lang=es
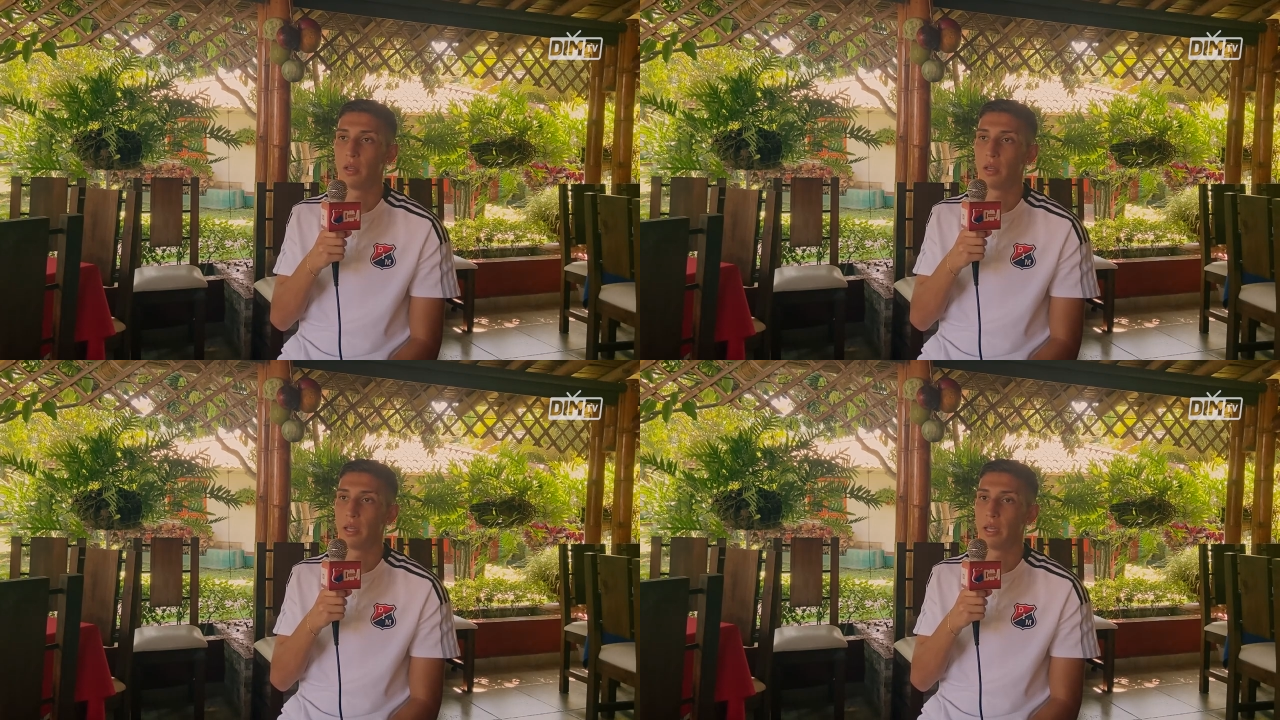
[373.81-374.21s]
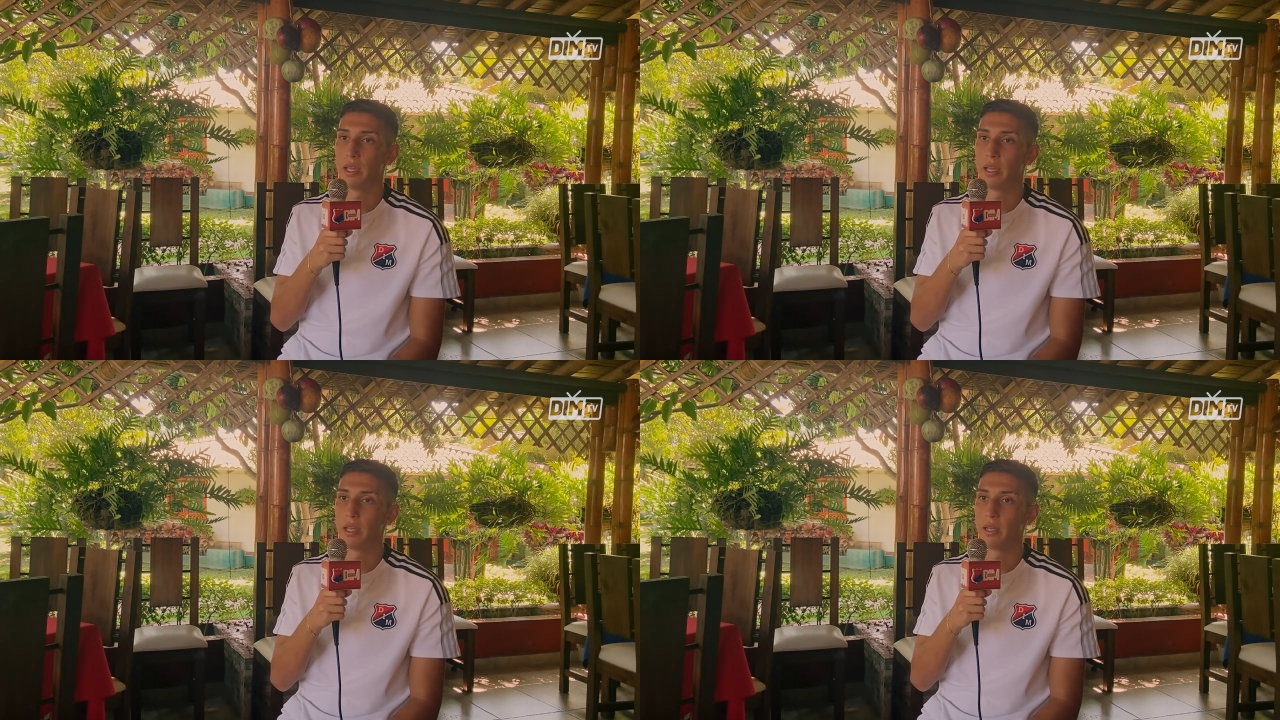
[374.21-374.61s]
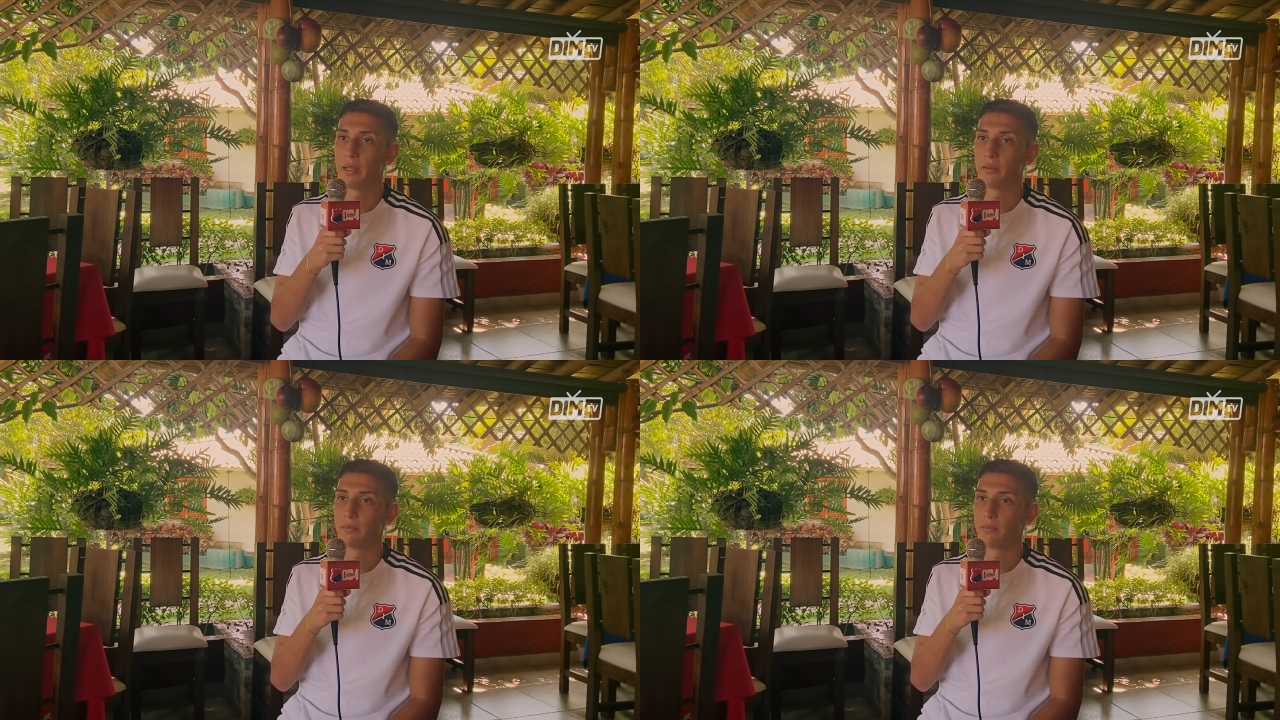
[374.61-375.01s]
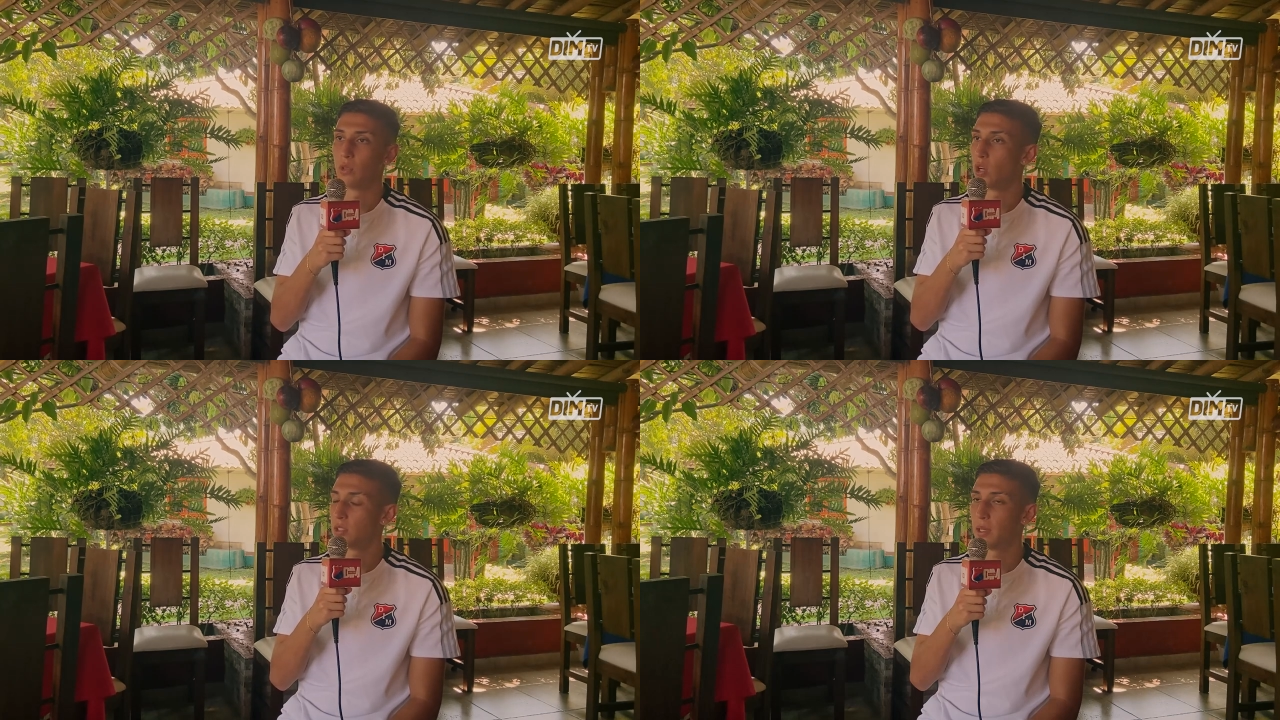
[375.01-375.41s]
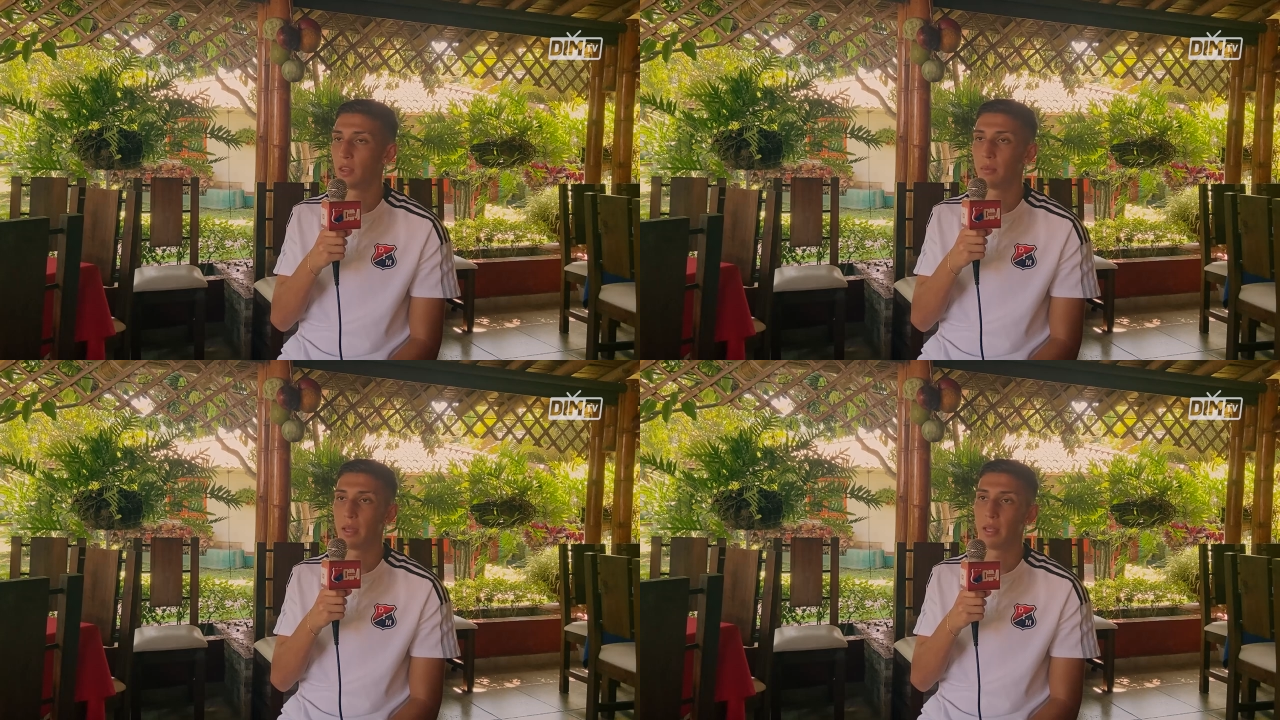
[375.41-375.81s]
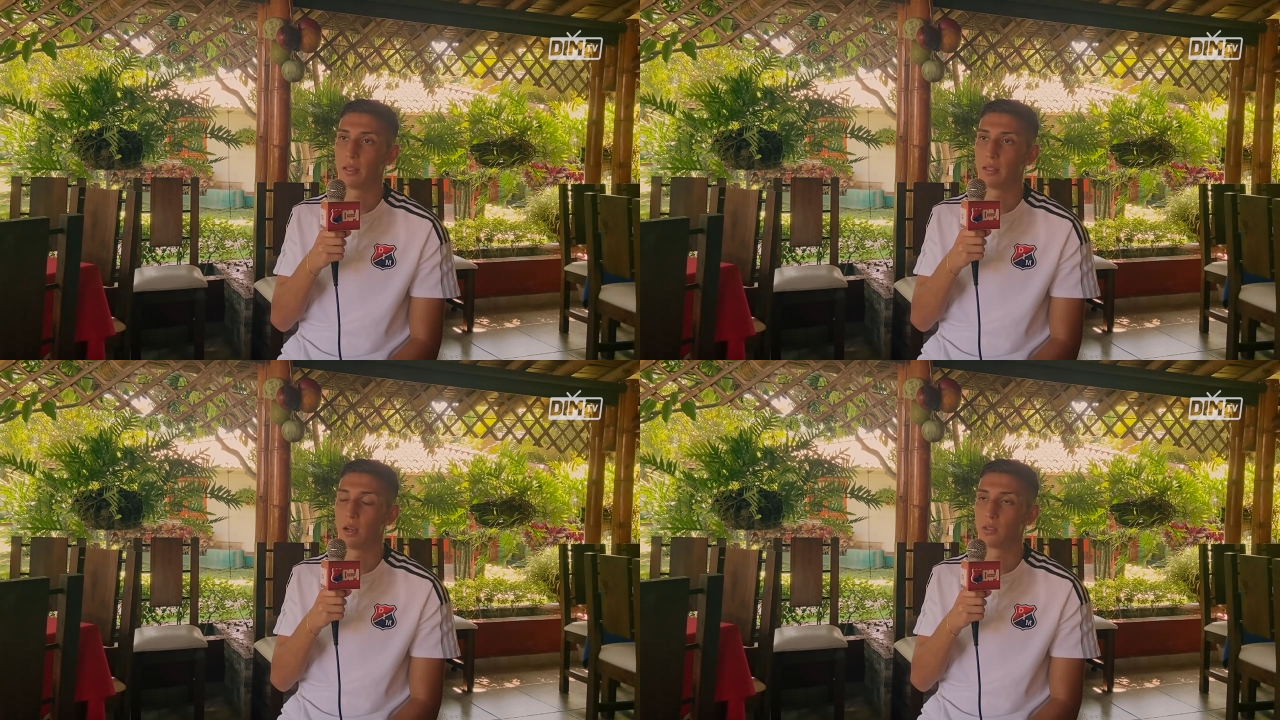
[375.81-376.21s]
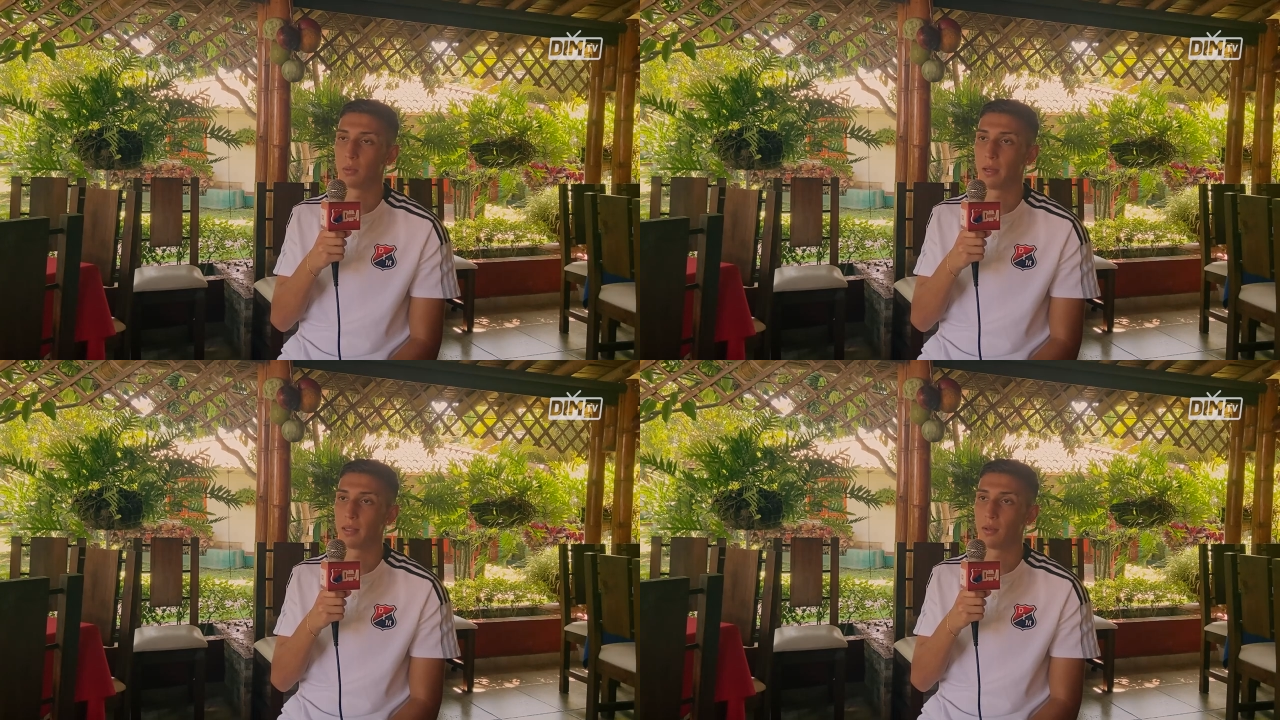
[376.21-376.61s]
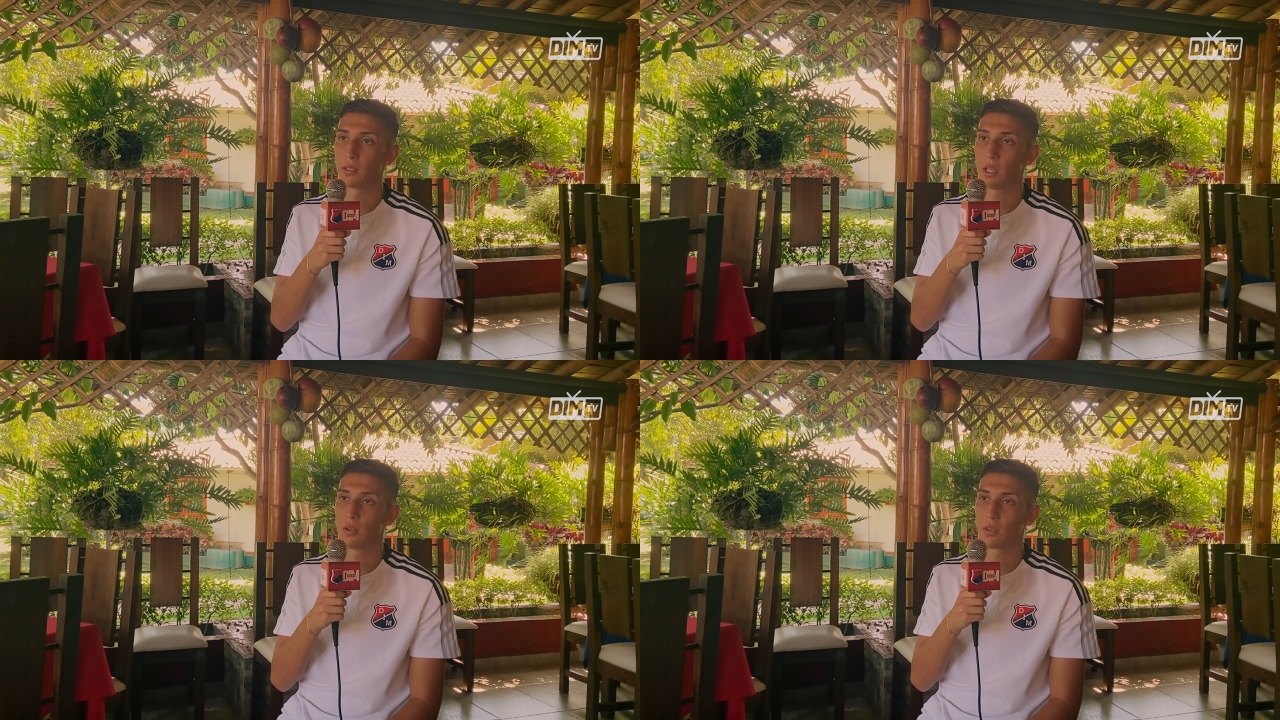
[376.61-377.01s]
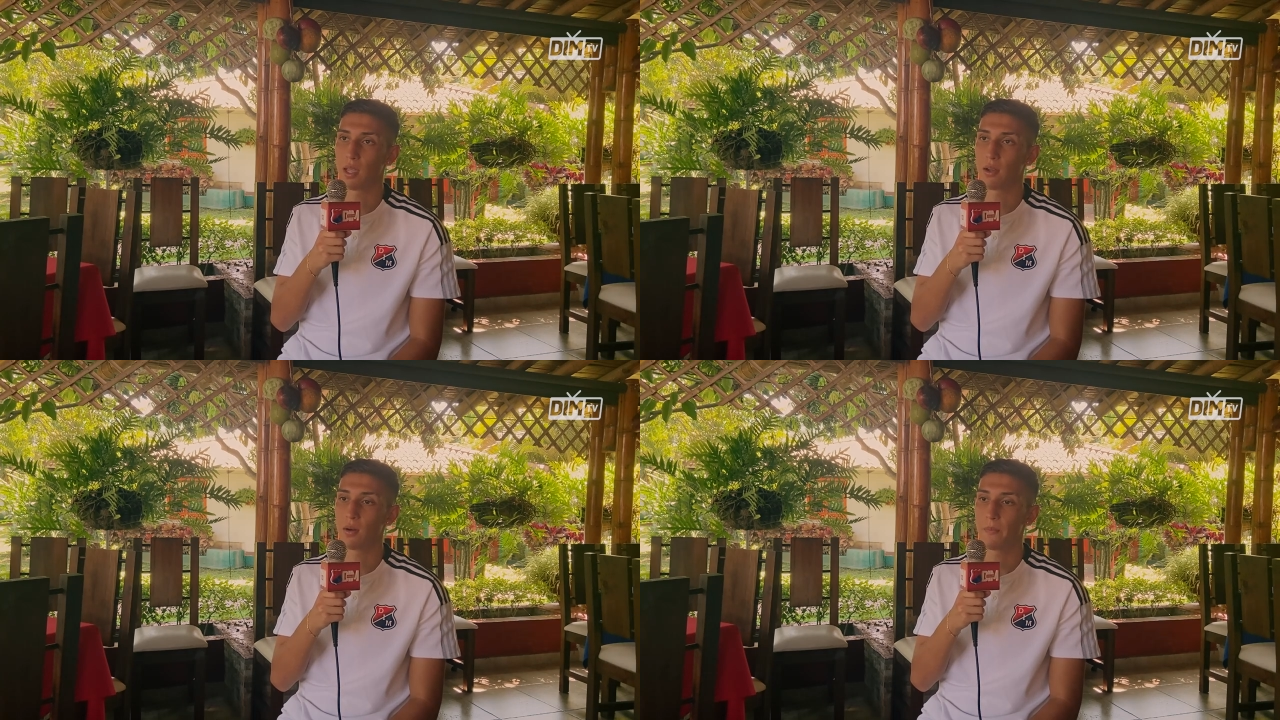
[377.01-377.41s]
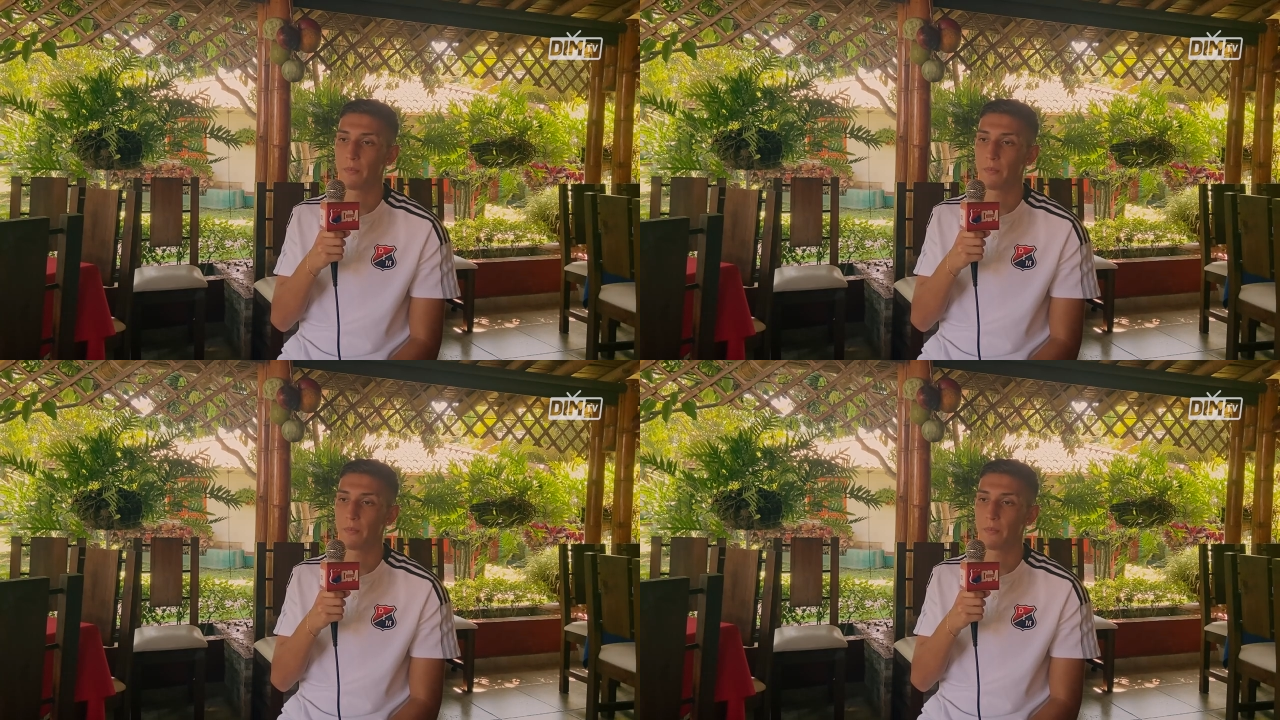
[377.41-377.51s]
no desviándome de, los objetivos que yo tengo,